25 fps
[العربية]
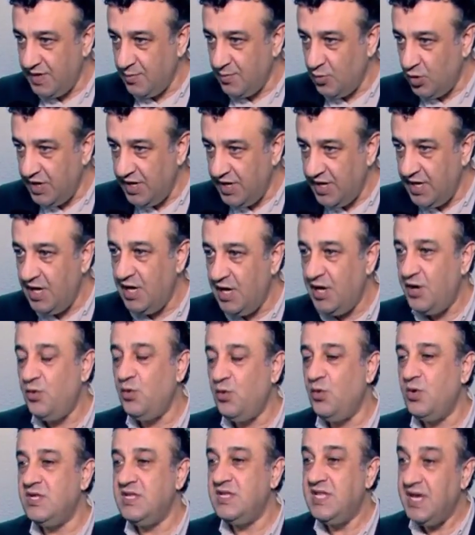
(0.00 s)
لموليير
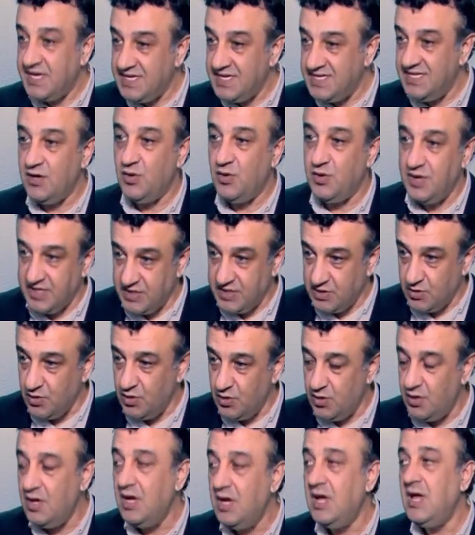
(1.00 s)
والدرس
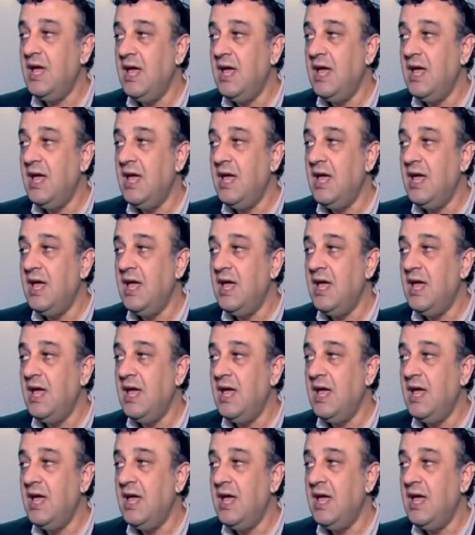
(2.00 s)
ليونسكو